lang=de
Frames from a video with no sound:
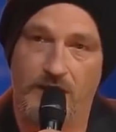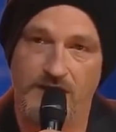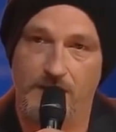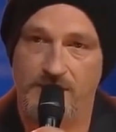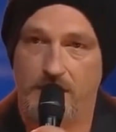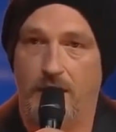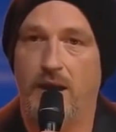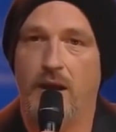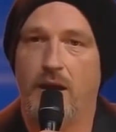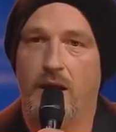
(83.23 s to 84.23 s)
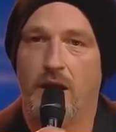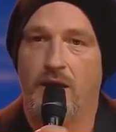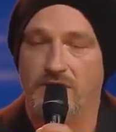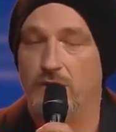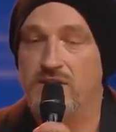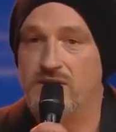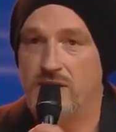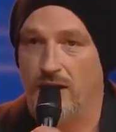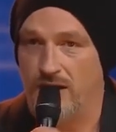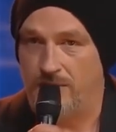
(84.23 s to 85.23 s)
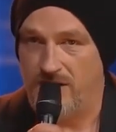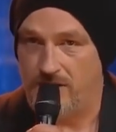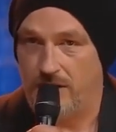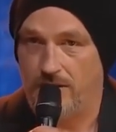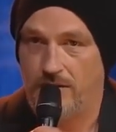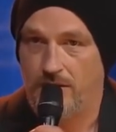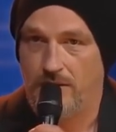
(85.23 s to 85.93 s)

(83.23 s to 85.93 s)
Aber in den 70ern, wir wussten es halt nicht besser.